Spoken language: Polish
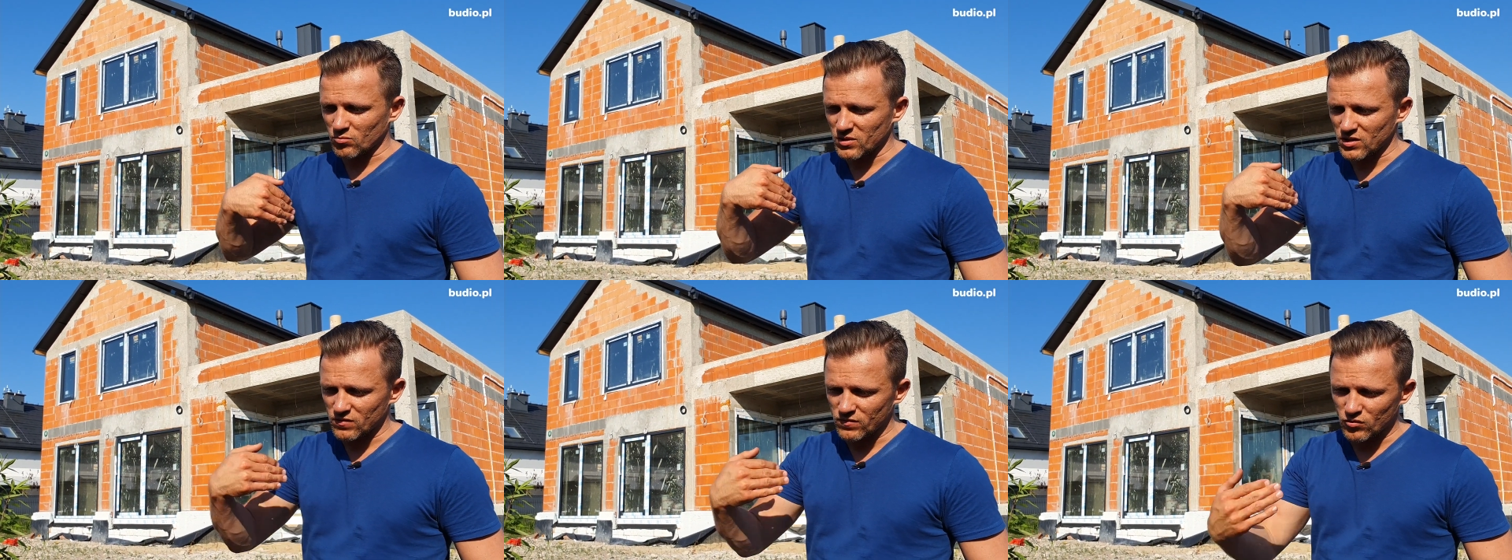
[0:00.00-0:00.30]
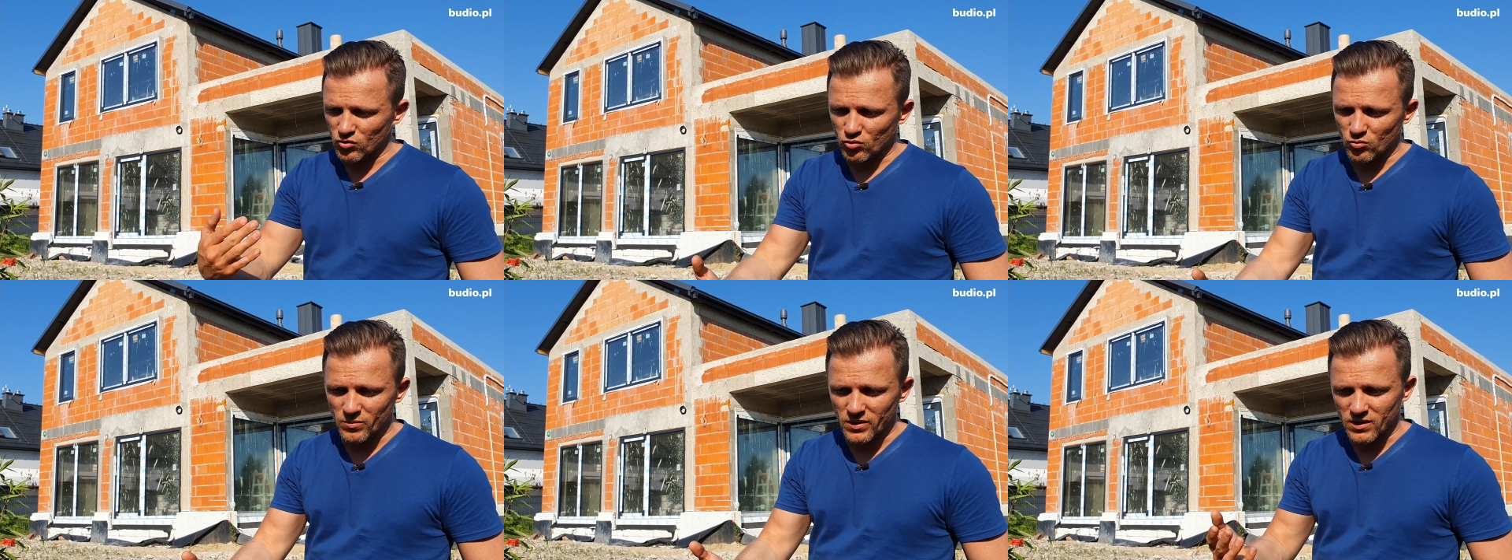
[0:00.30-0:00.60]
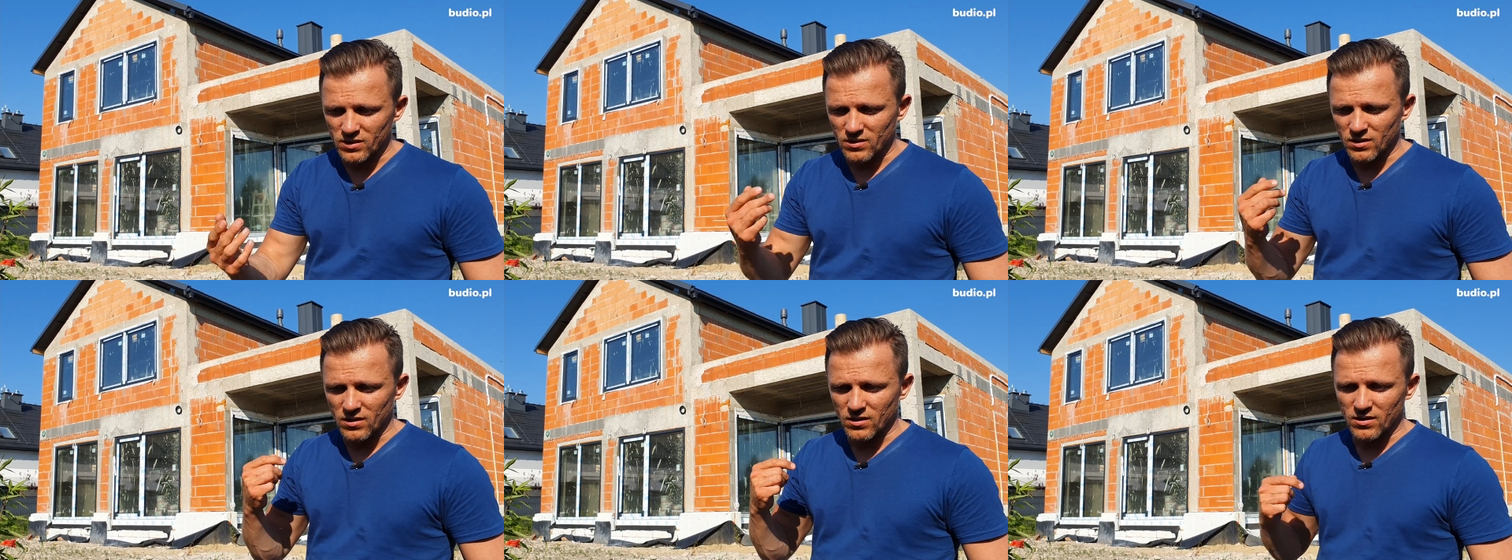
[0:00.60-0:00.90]
mieć w
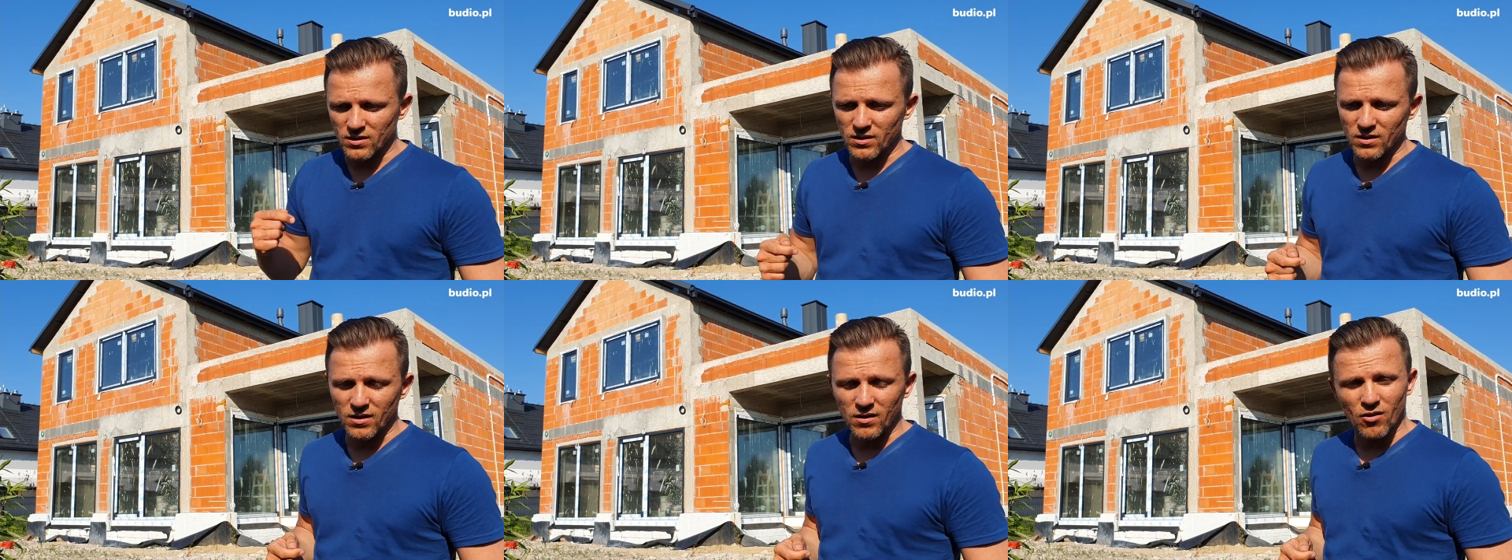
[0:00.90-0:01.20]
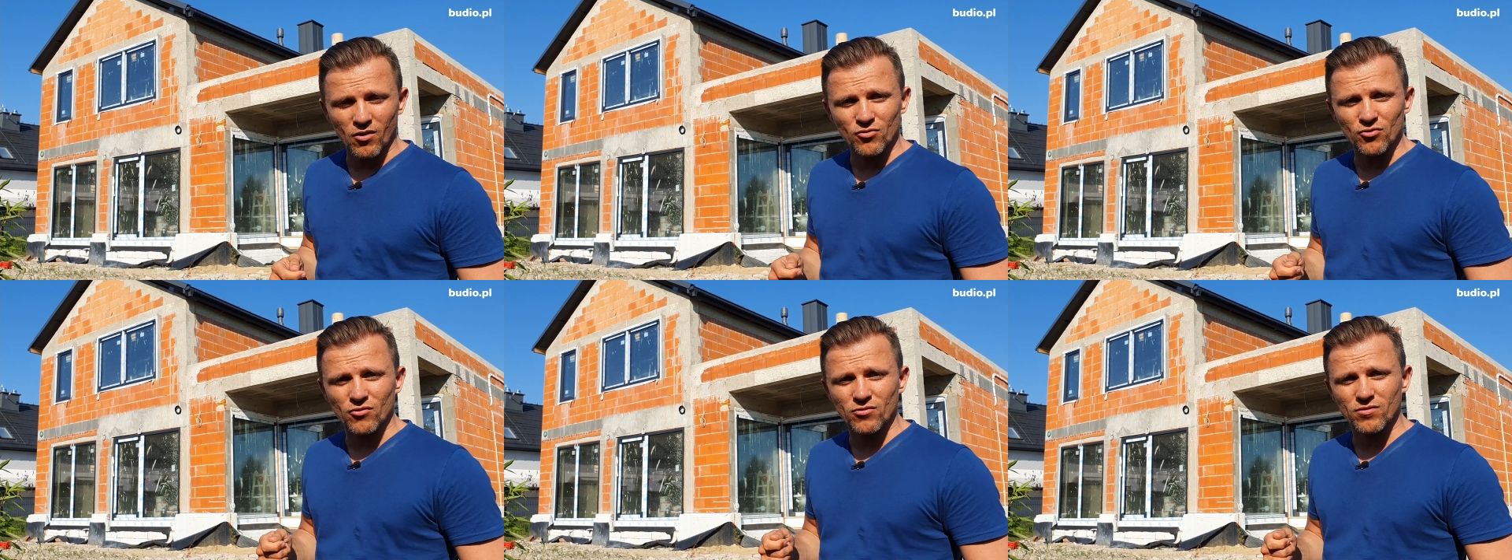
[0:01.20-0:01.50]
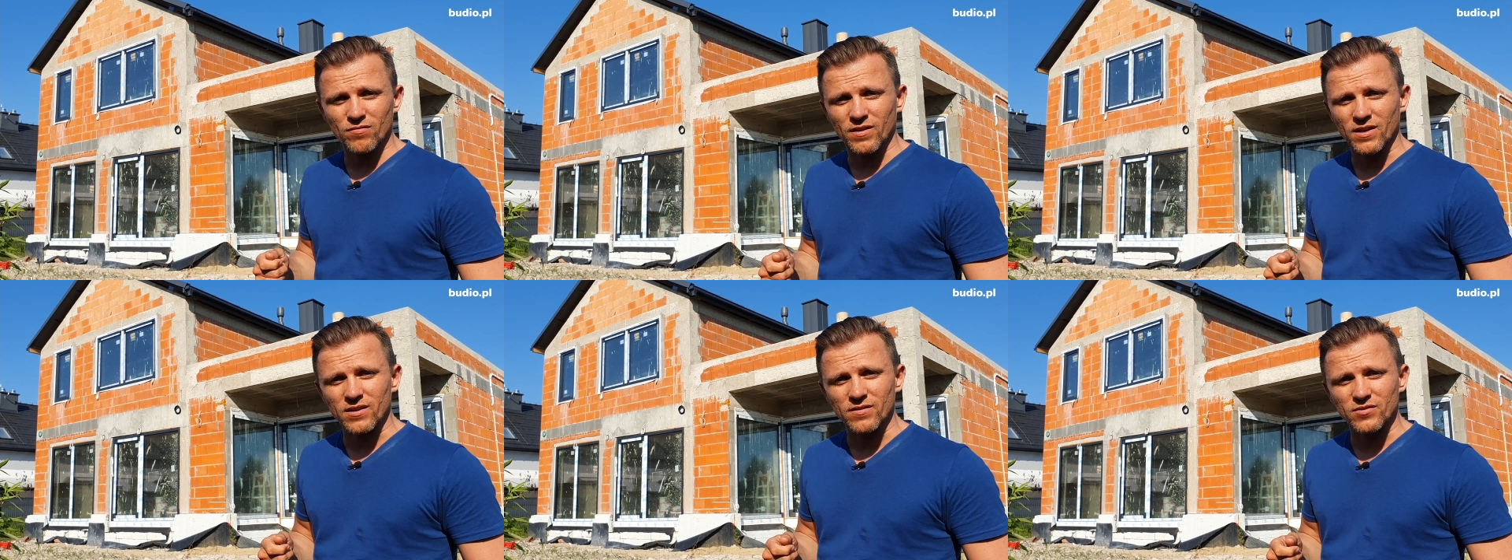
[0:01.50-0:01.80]
dokumentach
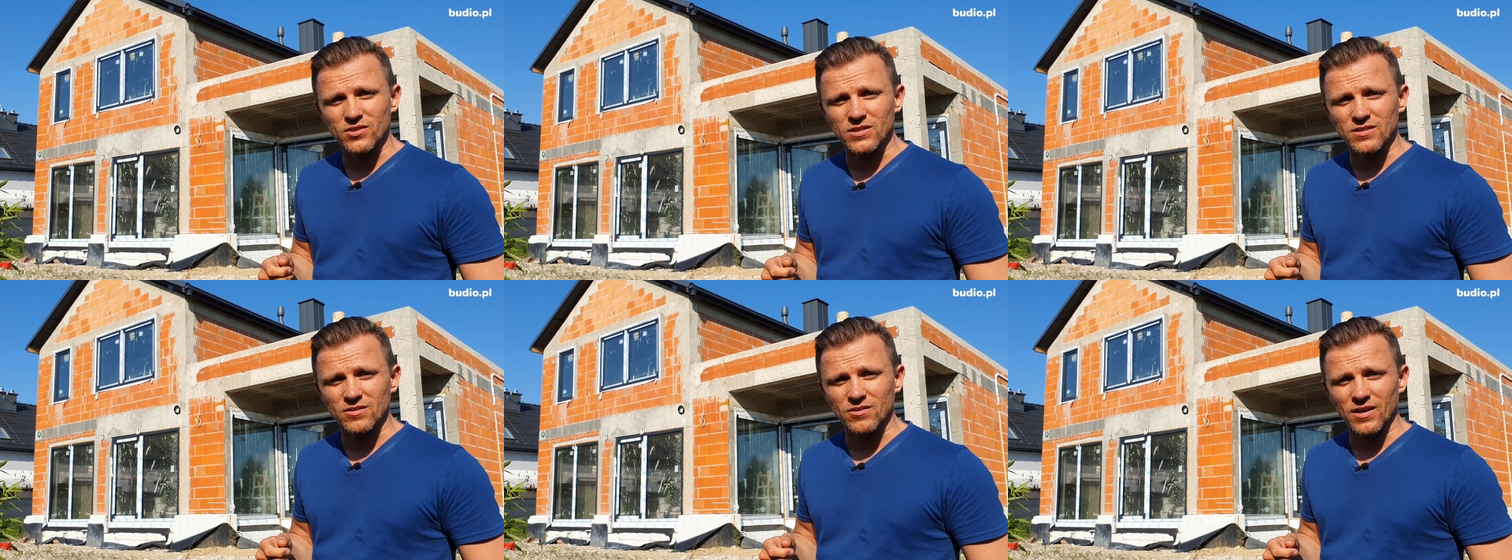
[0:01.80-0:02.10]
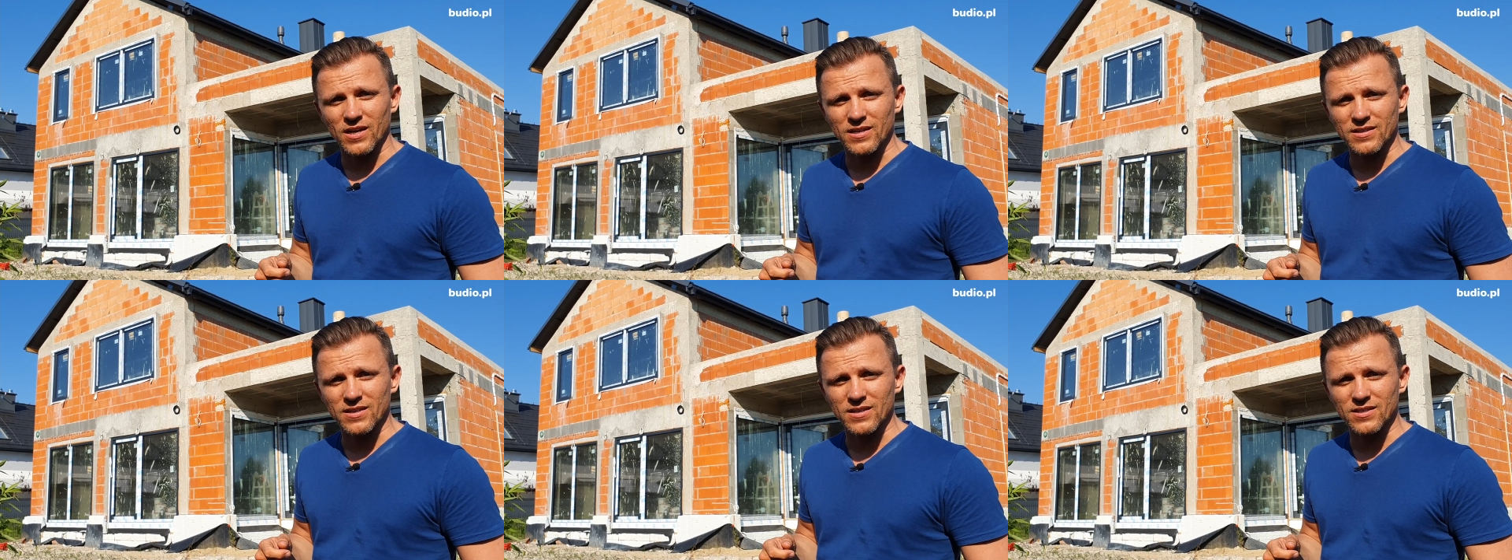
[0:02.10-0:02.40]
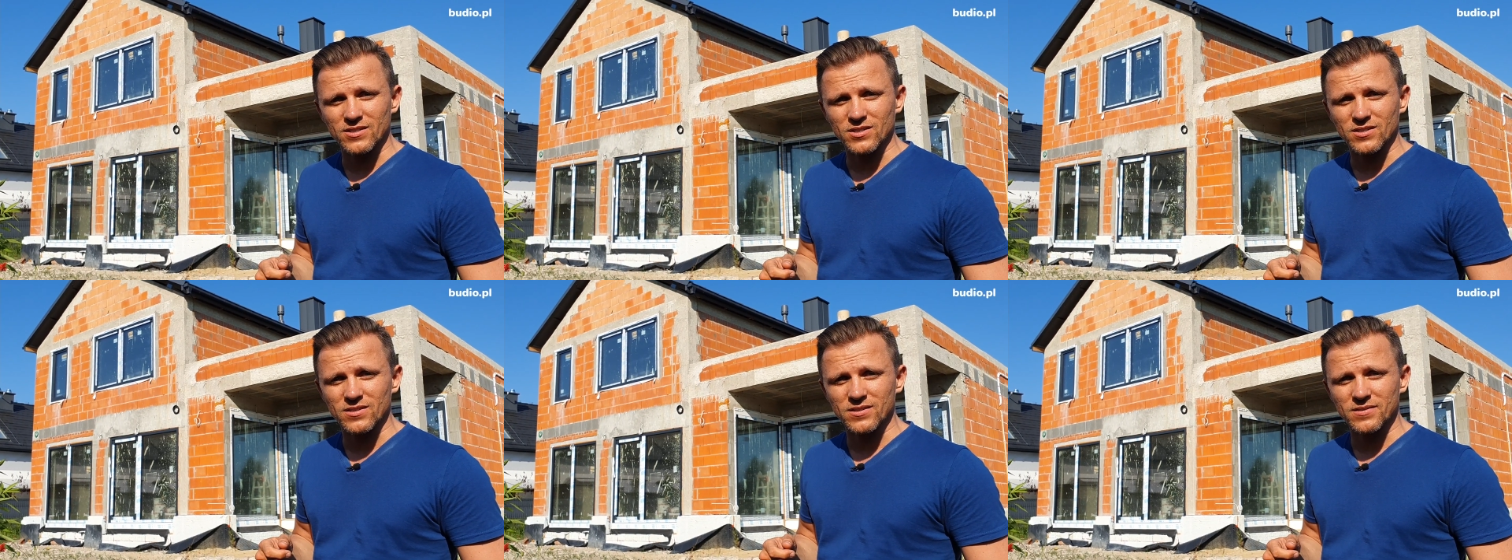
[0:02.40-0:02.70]
odnotowane wszystko jak
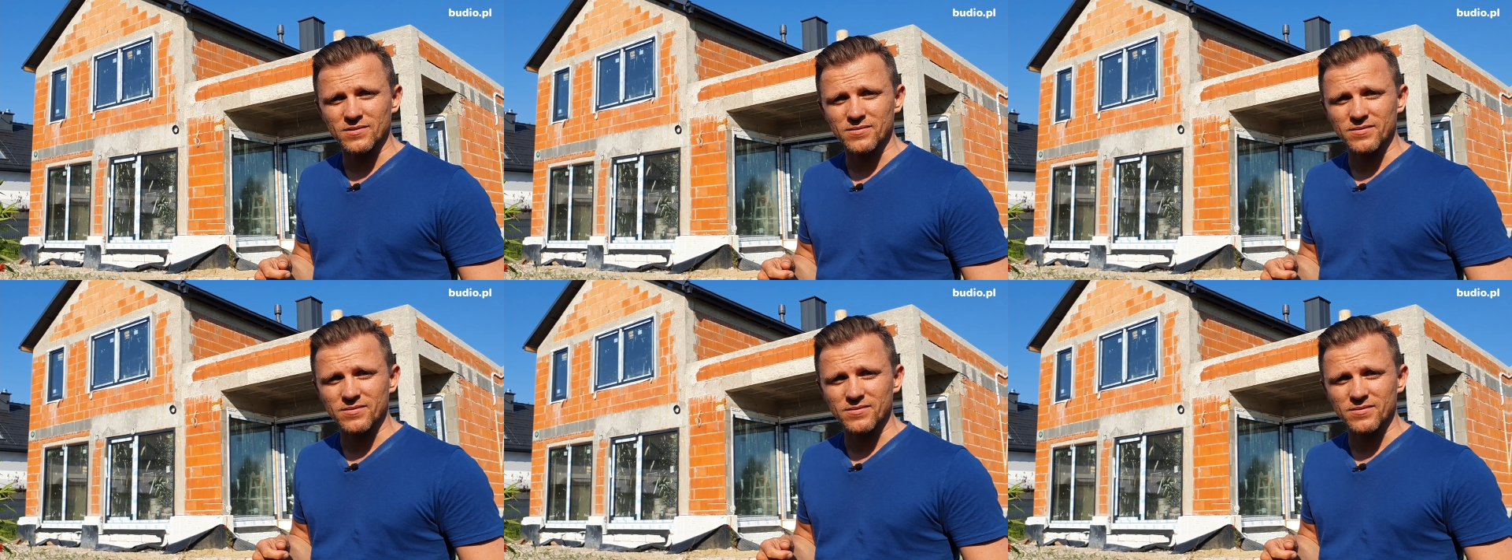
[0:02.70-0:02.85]
należy.